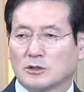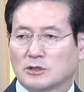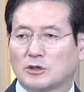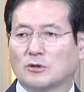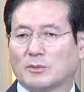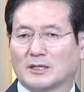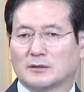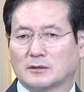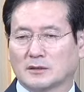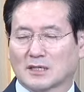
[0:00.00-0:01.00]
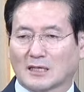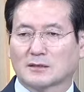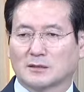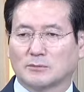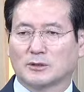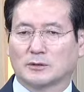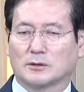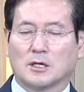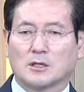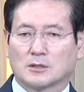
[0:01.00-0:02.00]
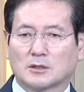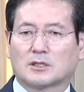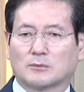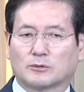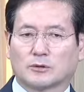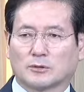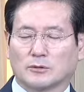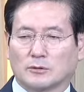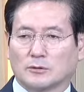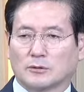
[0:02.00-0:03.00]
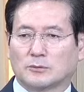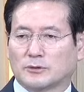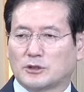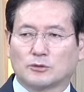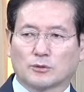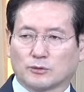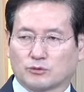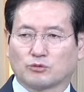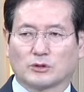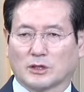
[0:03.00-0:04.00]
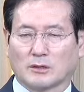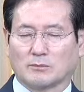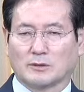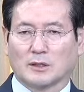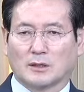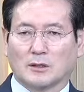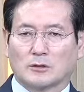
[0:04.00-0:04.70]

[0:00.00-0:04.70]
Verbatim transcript: 치료받는 것 같으면은 그때부터요 여러분 기도를 중단합니다.